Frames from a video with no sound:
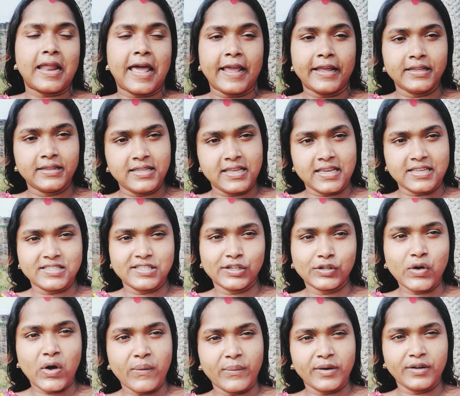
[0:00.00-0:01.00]
লাইক দিয়েছে
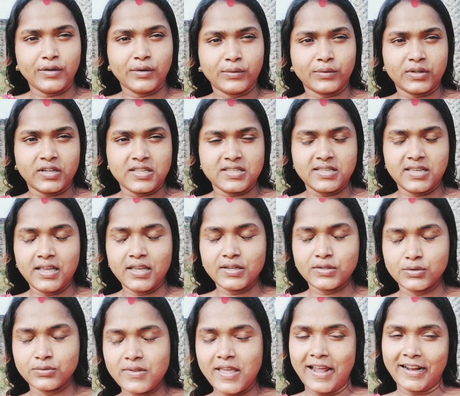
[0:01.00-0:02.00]
কমেন্টও করেছে
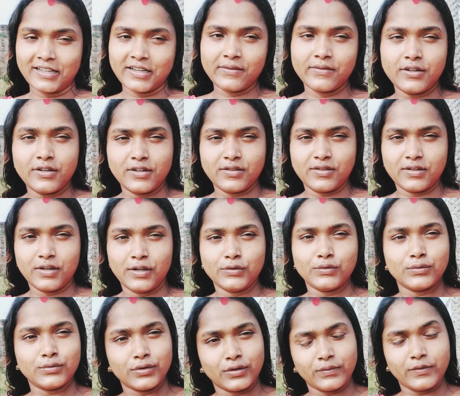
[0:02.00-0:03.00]
শুধু একটা ভিডিওতে
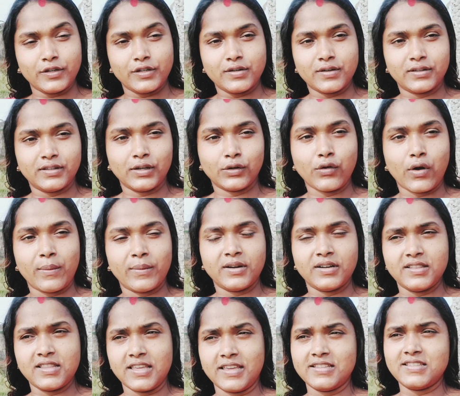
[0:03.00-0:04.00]
নয় দুটো ভিডিওতে
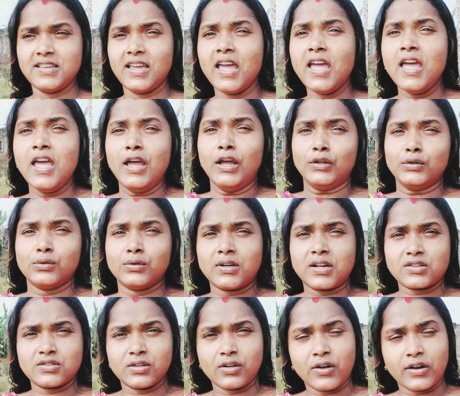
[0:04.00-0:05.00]
কমেন্ট দিয়েছে তো
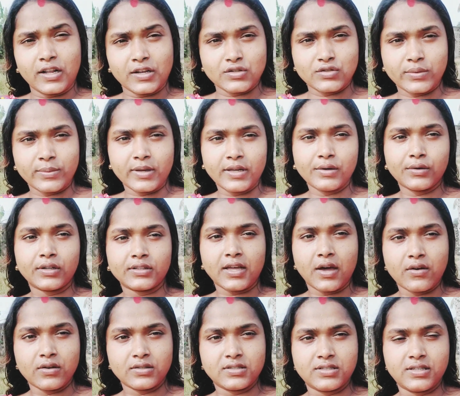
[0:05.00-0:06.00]
ওনার সঙ্গে অনেক সময়ই
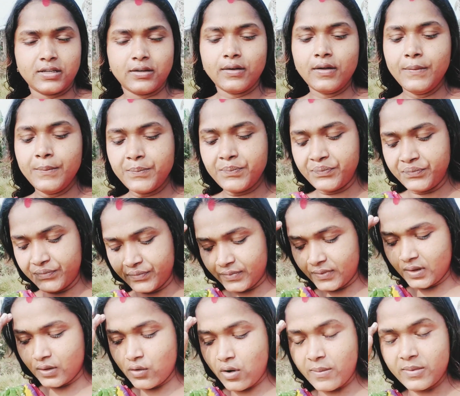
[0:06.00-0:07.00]
কথা হচ্ছিল
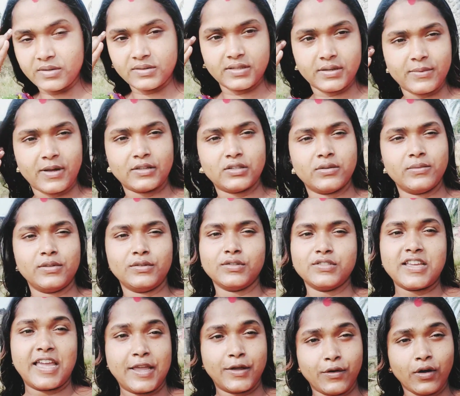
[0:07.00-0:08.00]
কমেন্টের মাধ্যমে
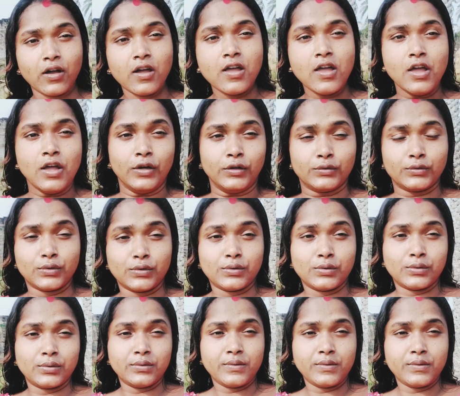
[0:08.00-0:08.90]
তো যাই হোক তো